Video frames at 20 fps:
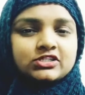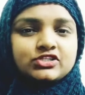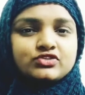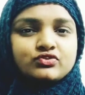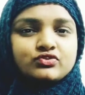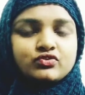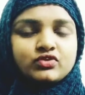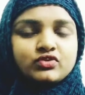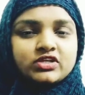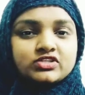
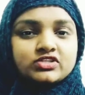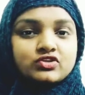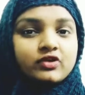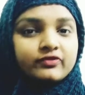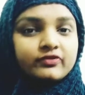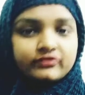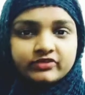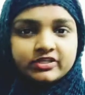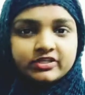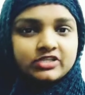తీసుకుంటే
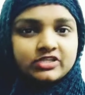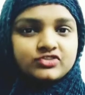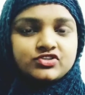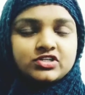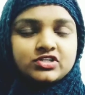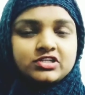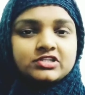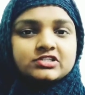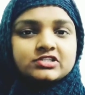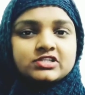సాఫ్ట్వేర్
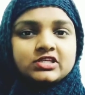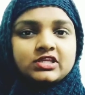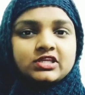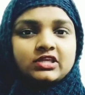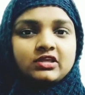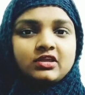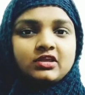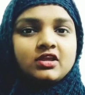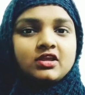ఇంజనీర్స్కి